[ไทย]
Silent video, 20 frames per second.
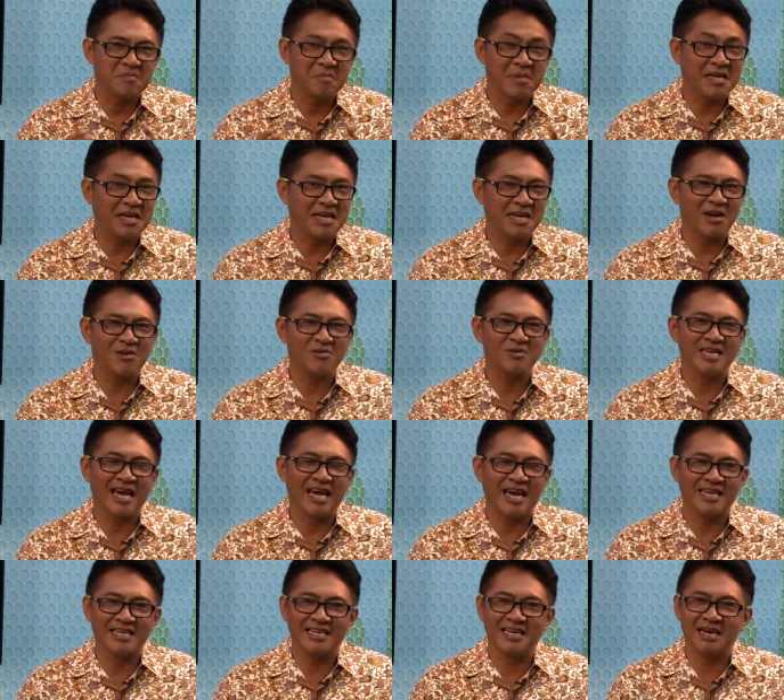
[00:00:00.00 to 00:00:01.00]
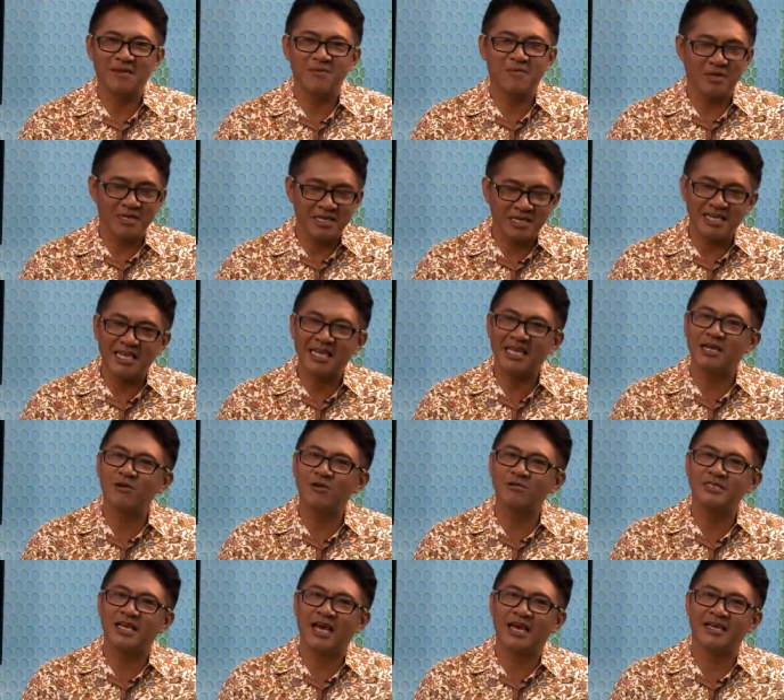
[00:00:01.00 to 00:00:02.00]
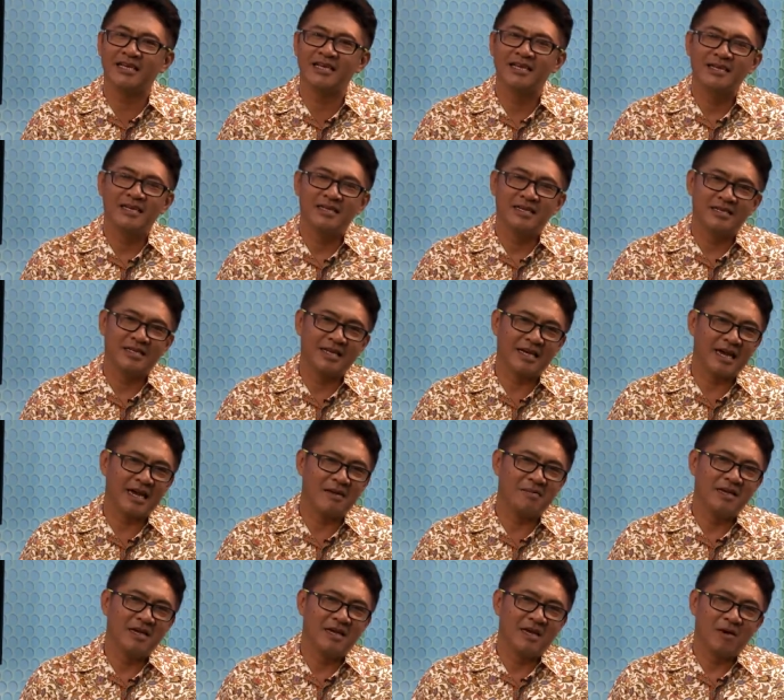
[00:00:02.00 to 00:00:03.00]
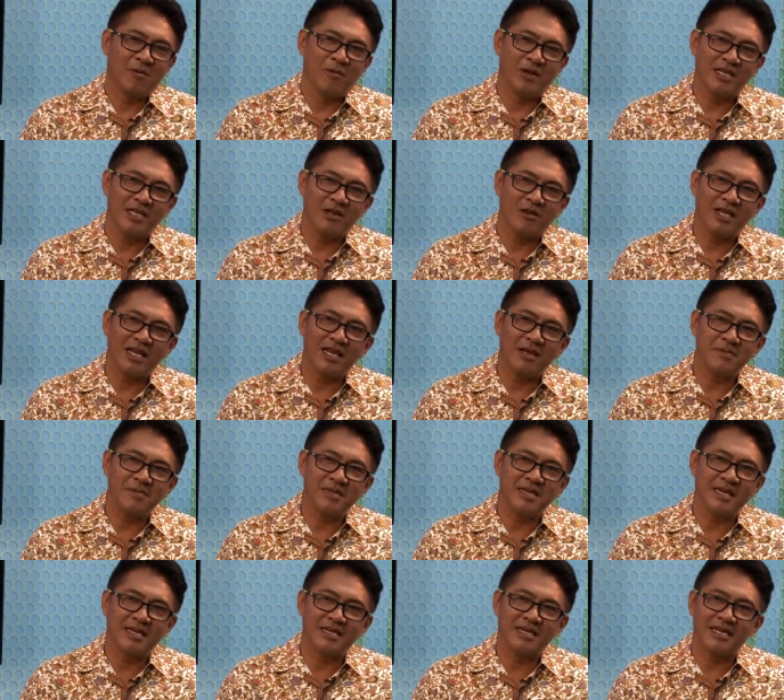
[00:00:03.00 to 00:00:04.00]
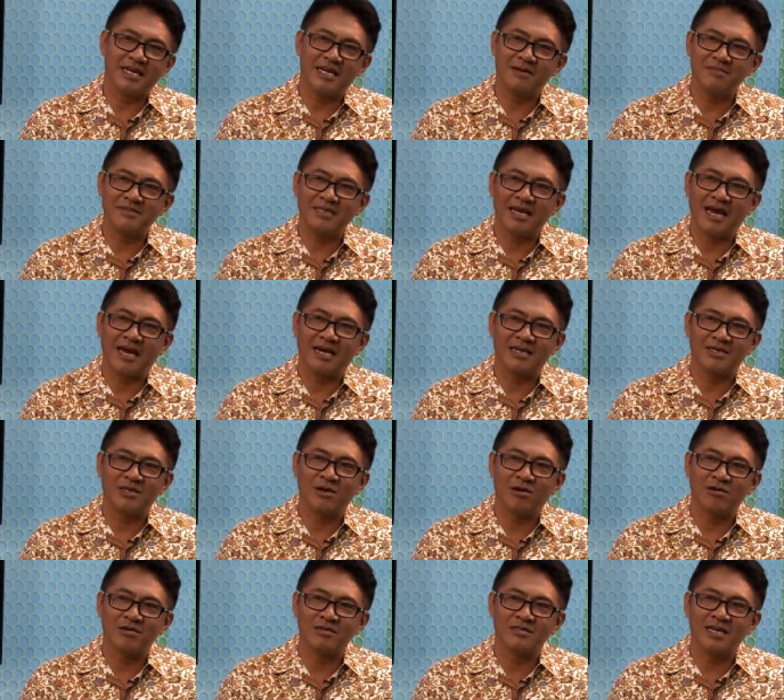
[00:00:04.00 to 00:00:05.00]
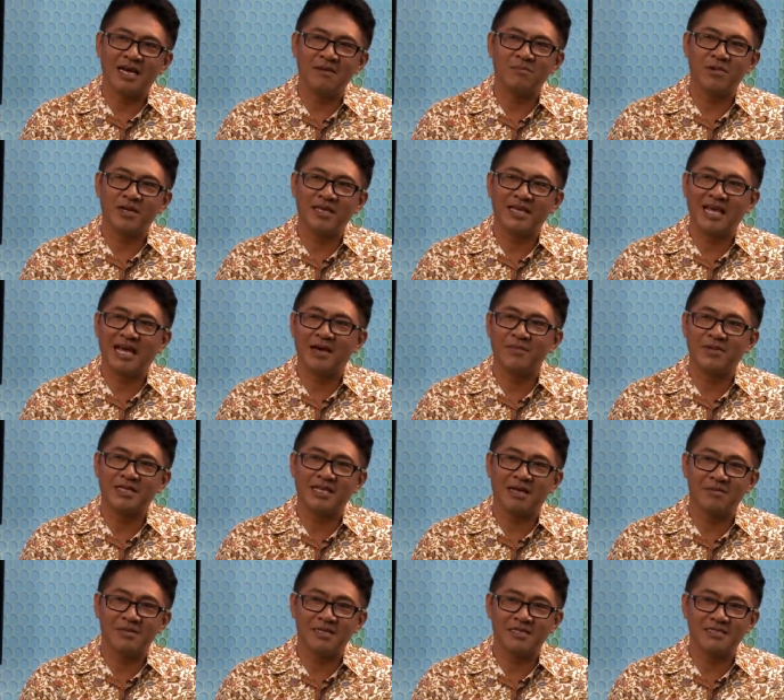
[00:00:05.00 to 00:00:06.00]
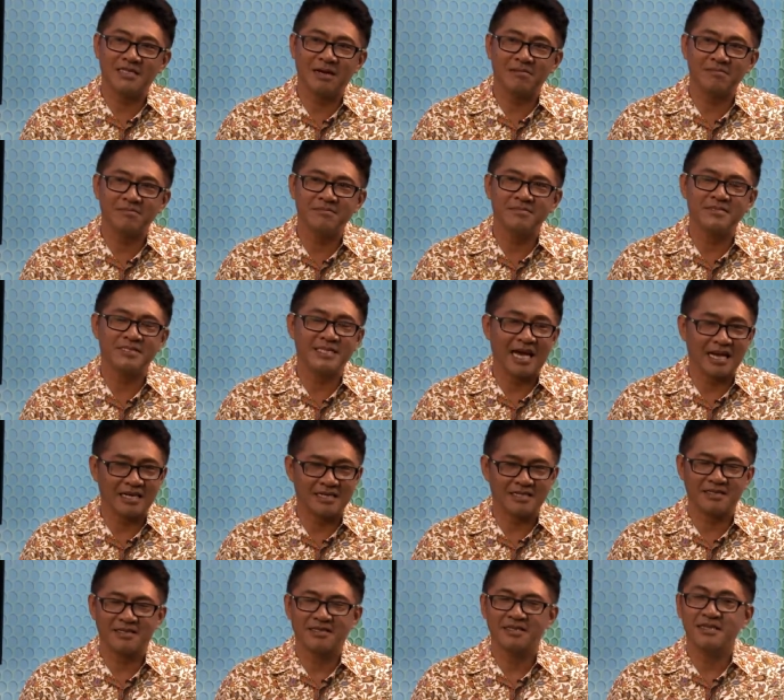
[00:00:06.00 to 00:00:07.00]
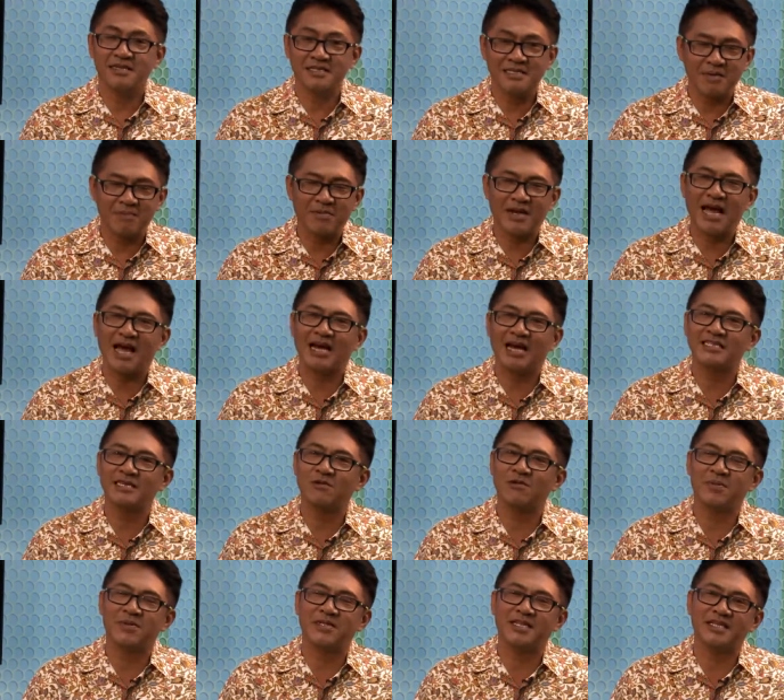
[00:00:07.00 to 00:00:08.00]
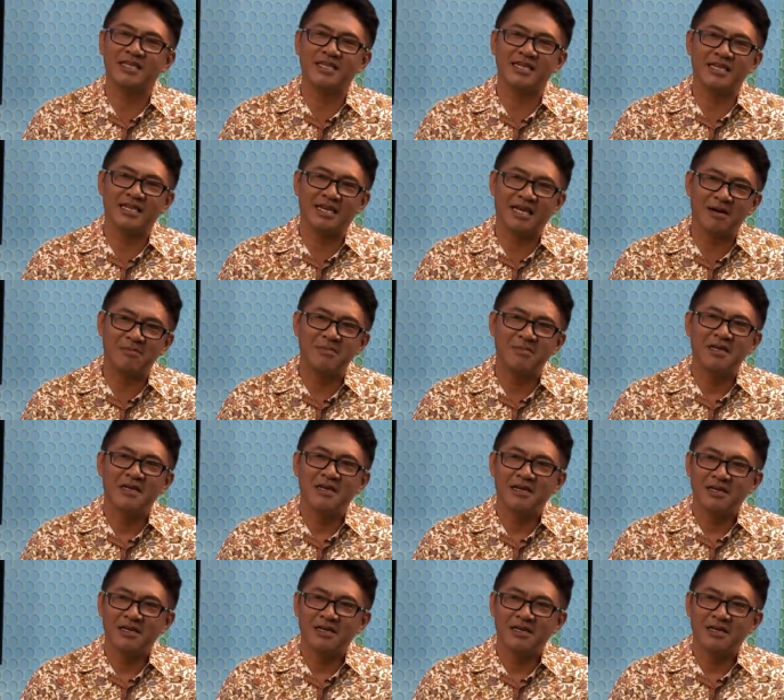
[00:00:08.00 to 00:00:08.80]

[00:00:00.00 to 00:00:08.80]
ไม่เคยเข้าใจนะครับ วันนี้จะได้เข้าใจนะครับ วันนี้เราได้รับเกียรตินะครับ จากน้องนักบริการประจำเรือนจำ จากเรือนจำกลาง จังหวัดปัตตานีนะครับ